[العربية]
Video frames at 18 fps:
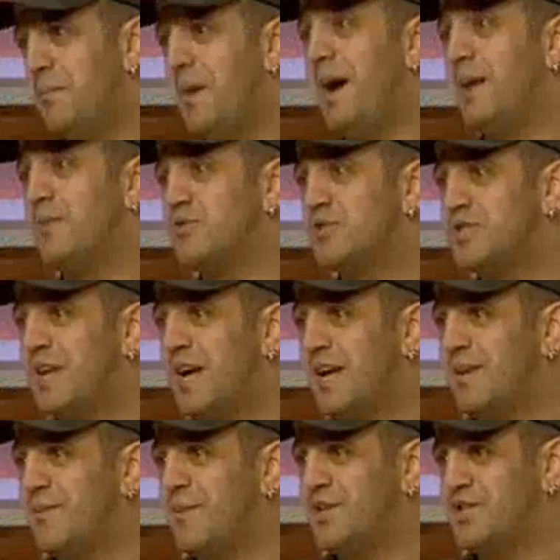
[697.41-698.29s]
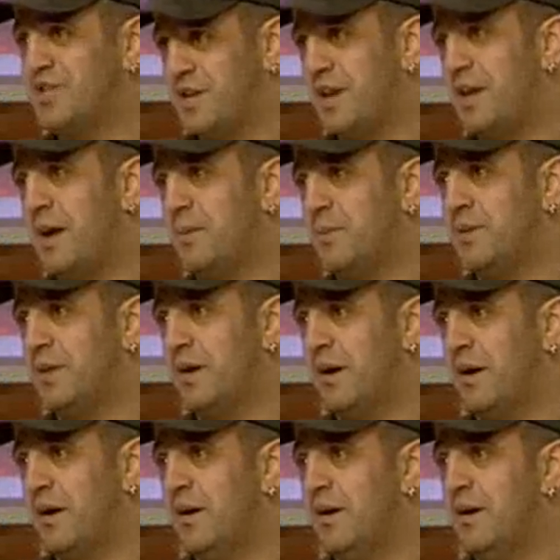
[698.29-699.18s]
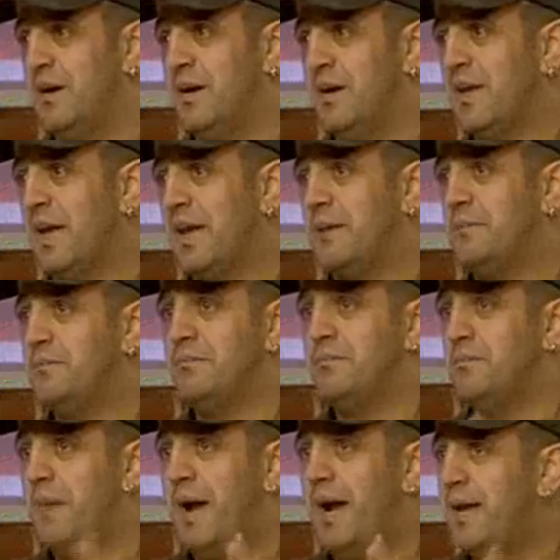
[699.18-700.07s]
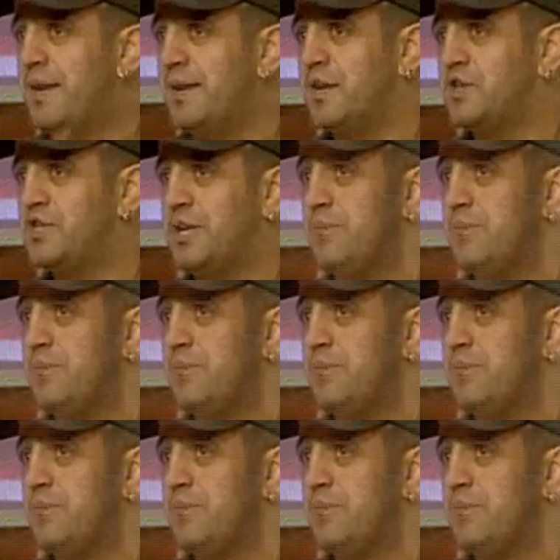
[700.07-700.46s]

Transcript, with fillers: مع الموسيقى اللي ماشي نحن عم ندقها يعني ما عندنا